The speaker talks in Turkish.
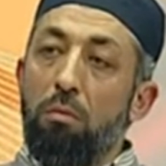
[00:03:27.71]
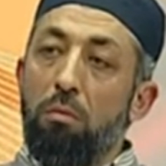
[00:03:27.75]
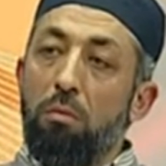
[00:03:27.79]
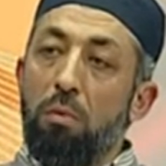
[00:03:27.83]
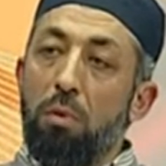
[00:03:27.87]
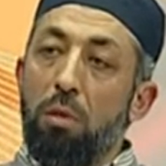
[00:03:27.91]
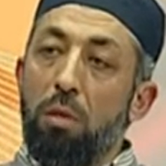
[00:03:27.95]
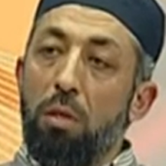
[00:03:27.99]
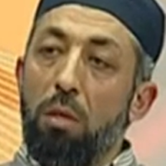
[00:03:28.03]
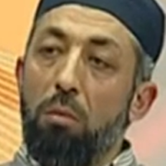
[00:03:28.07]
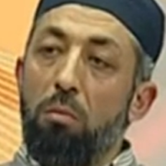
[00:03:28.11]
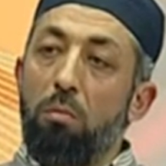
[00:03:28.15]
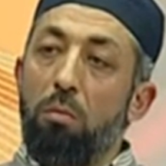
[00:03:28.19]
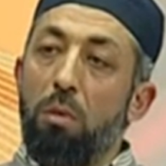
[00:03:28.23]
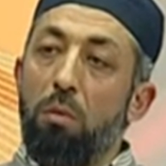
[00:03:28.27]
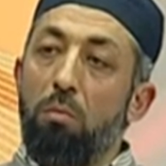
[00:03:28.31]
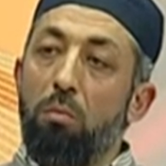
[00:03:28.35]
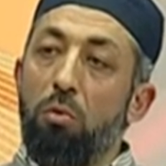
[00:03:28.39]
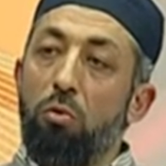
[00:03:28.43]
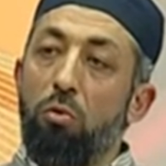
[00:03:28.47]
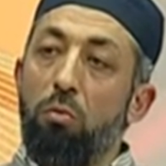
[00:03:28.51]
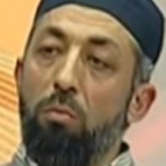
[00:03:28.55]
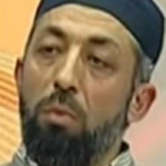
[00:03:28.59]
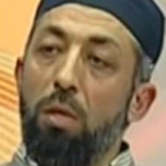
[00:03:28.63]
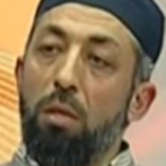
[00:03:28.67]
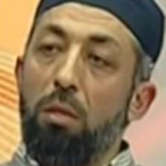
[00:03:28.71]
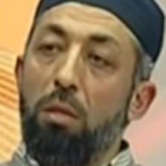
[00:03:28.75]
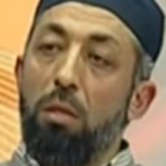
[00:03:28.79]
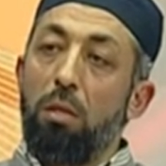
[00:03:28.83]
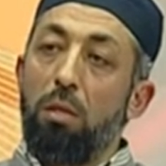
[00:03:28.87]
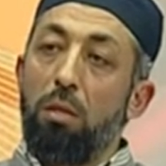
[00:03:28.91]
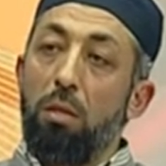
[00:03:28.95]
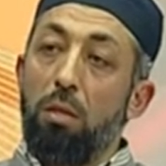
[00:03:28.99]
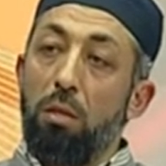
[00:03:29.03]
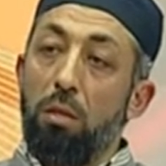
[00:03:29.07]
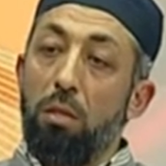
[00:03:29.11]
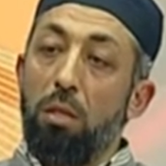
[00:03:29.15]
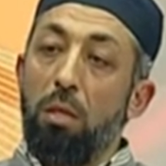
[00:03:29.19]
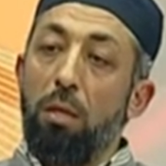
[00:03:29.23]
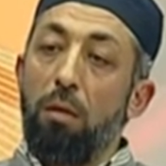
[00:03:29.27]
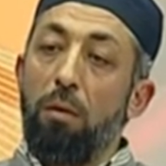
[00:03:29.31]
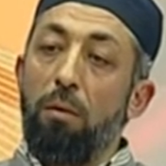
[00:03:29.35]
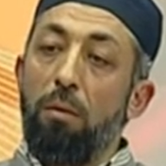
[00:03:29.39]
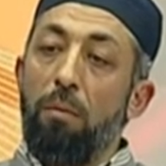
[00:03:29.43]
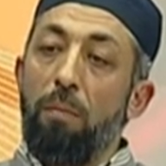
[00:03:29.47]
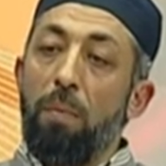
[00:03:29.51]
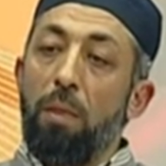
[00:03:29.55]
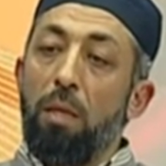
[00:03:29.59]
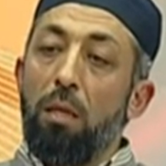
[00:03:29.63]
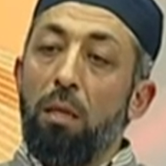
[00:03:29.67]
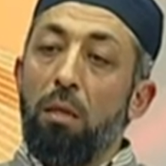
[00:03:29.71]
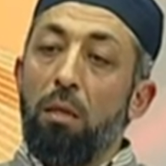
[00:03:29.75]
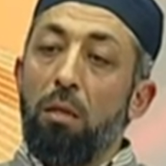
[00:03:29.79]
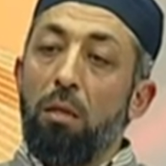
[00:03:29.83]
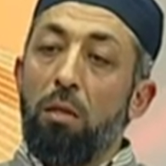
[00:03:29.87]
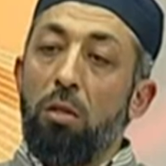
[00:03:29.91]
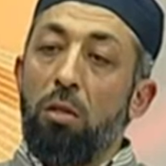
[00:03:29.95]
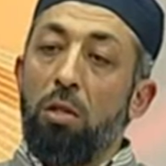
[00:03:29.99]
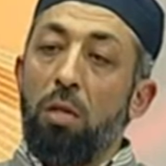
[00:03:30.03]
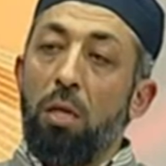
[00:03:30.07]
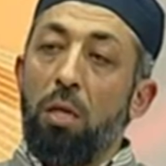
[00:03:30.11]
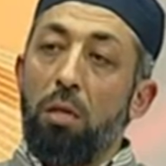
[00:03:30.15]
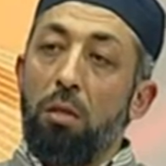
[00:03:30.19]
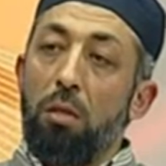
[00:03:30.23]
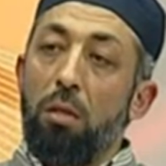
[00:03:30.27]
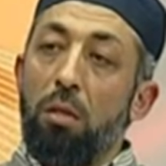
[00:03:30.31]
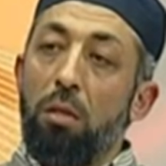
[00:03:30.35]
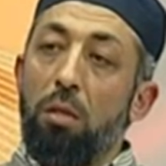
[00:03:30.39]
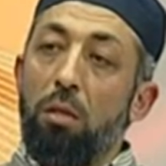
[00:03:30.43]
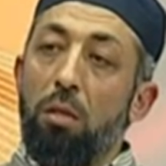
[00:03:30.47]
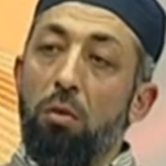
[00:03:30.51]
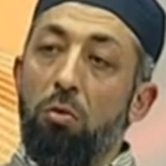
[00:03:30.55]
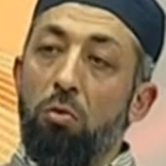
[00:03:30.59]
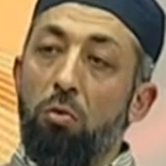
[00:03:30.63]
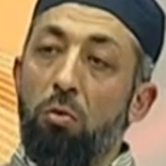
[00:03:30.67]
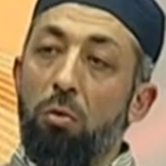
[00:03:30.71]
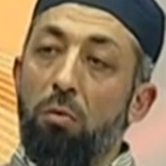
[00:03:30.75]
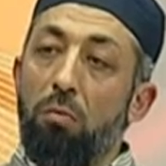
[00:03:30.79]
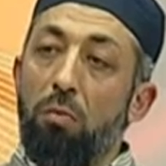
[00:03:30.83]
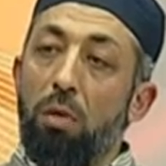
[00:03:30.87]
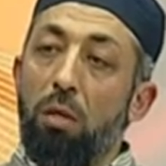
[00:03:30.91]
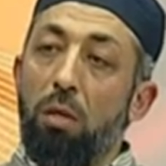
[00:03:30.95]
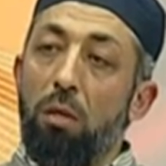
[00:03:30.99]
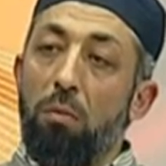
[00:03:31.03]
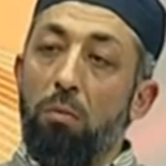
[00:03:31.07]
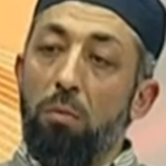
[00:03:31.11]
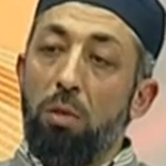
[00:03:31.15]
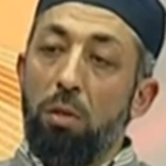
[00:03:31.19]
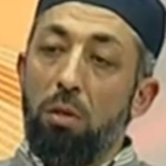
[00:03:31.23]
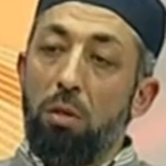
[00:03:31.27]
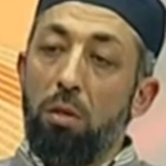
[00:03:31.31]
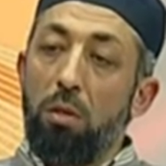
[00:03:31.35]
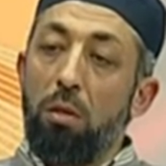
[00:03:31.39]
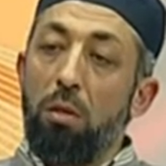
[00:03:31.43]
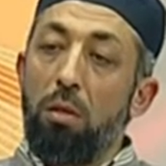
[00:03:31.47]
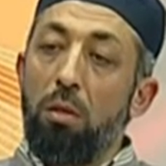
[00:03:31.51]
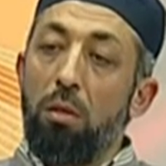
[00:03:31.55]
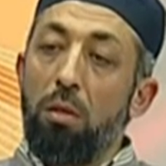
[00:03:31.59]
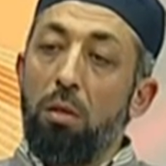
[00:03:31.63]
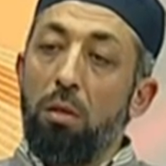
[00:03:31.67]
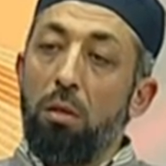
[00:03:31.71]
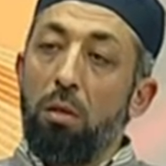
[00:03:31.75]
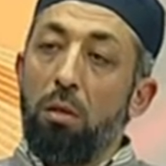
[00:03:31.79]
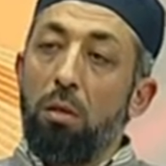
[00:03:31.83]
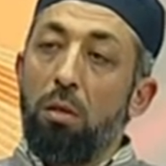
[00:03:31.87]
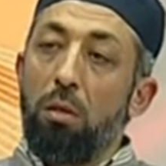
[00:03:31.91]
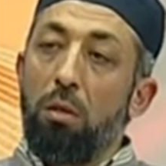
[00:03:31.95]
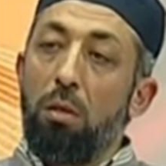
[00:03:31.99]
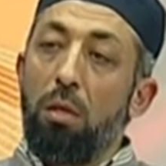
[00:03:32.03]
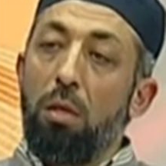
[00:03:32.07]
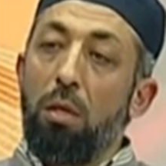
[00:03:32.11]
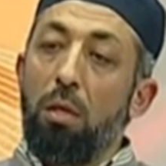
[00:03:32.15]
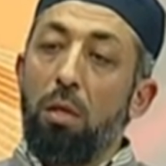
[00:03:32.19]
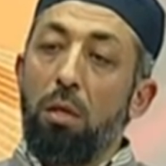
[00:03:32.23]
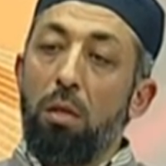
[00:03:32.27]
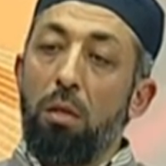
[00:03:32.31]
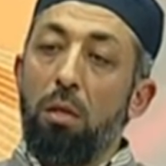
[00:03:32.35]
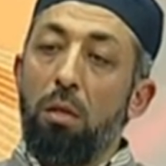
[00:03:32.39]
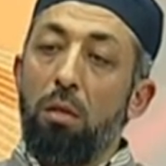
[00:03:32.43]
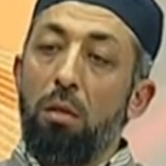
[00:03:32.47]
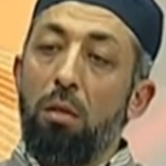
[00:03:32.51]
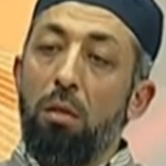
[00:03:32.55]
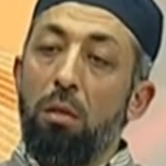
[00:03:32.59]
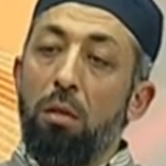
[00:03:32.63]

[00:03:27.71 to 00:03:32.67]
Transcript: fıkra bilmem şu maddesince hmm. iş haddinize son verilmiştir diyerekten